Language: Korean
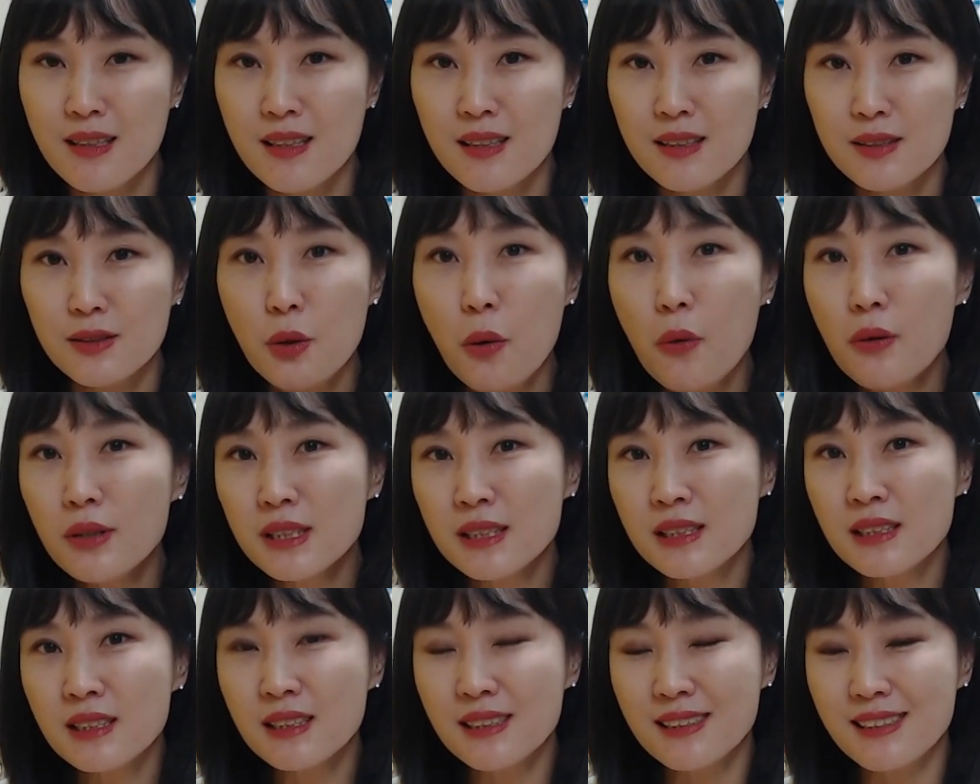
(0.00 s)

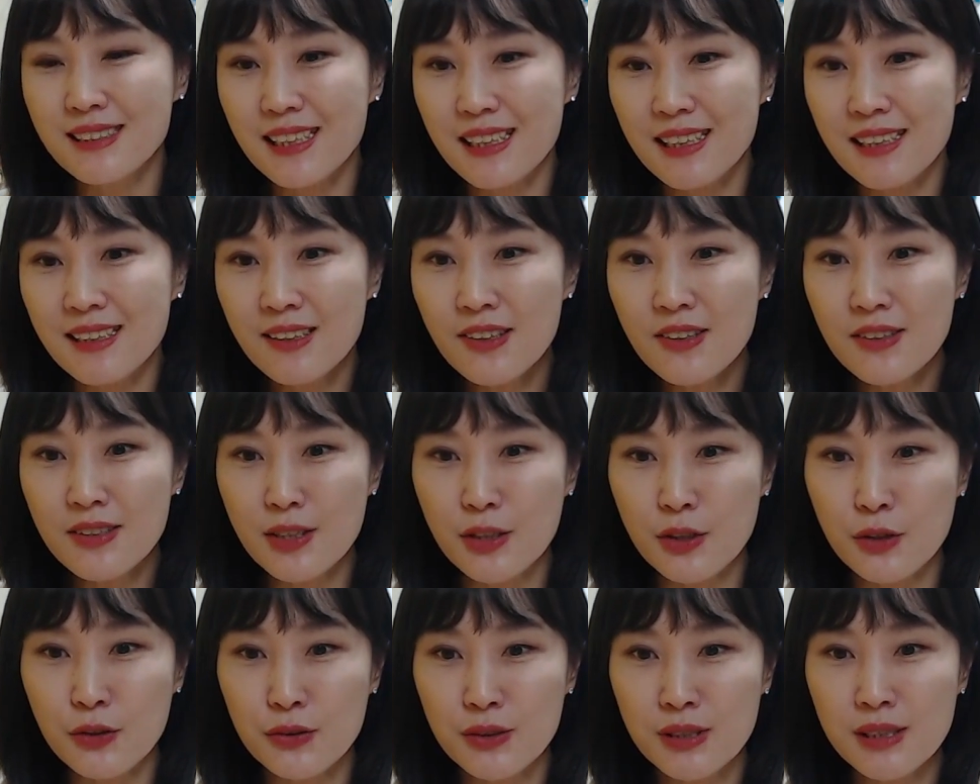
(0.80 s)
저는 이런
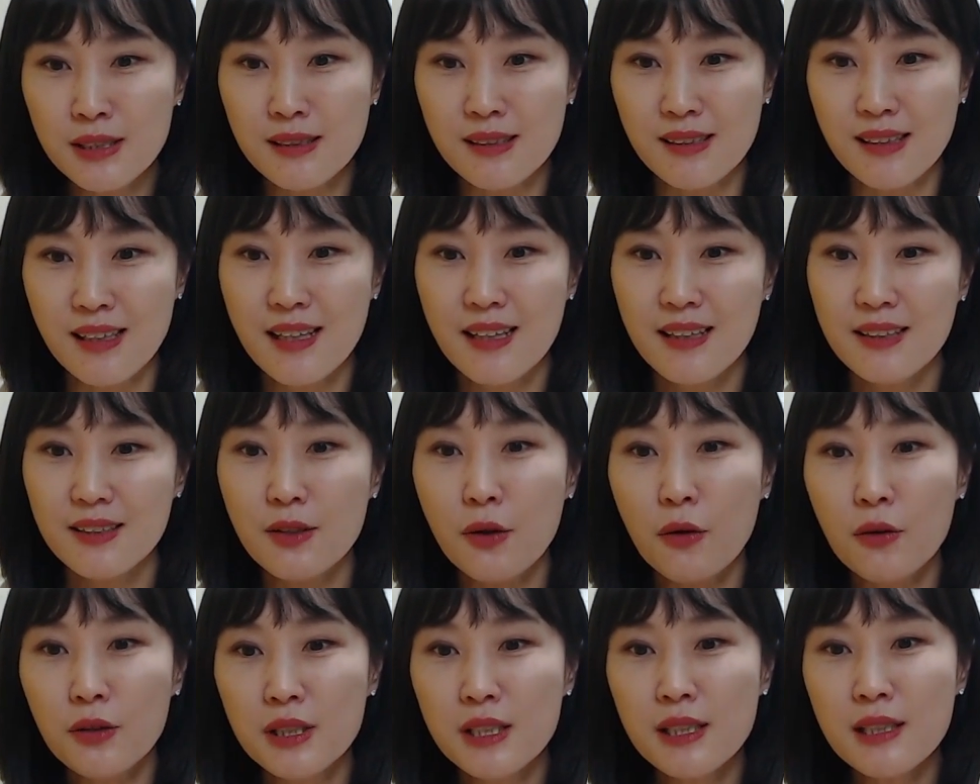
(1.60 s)
이유를
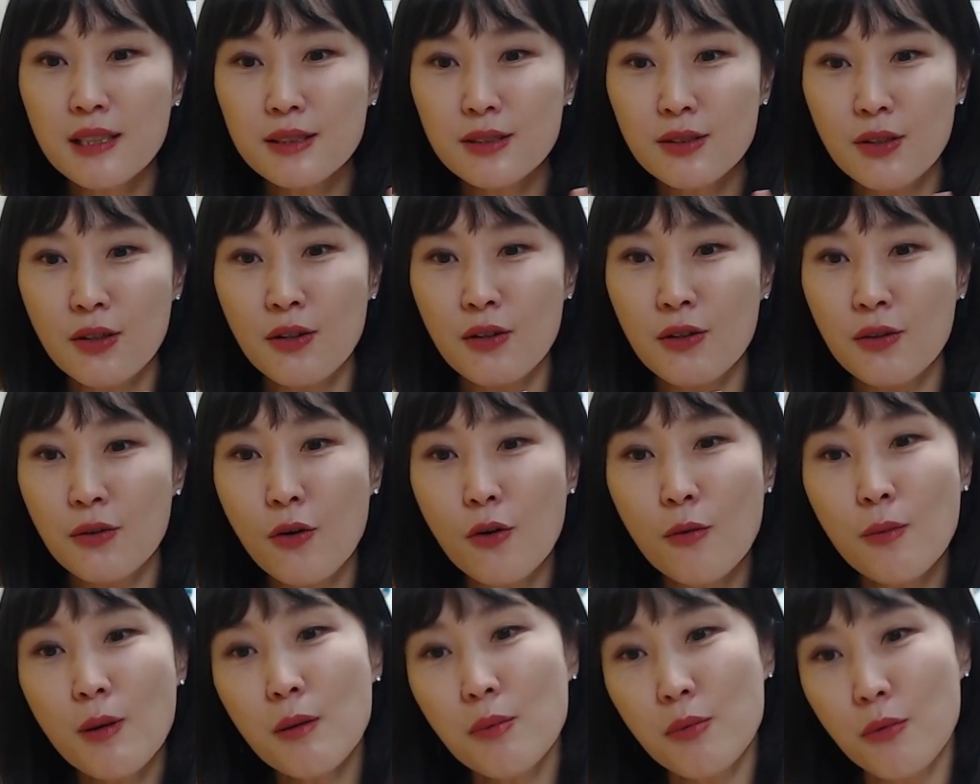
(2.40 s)
여기에서
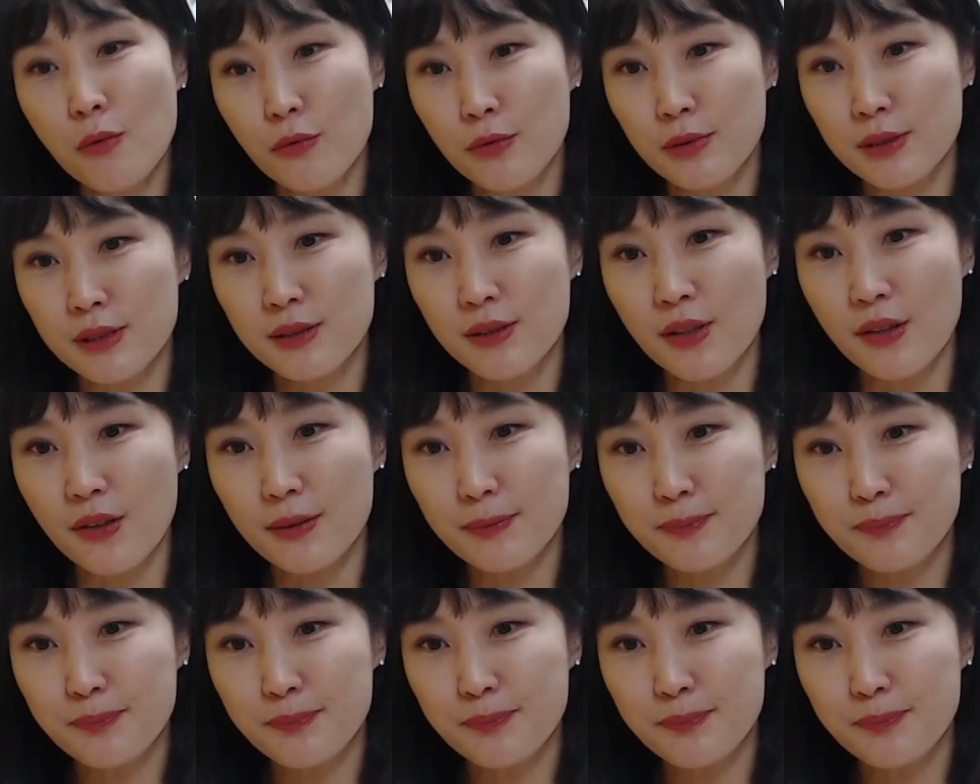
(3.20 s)
꼽아보고 있어요.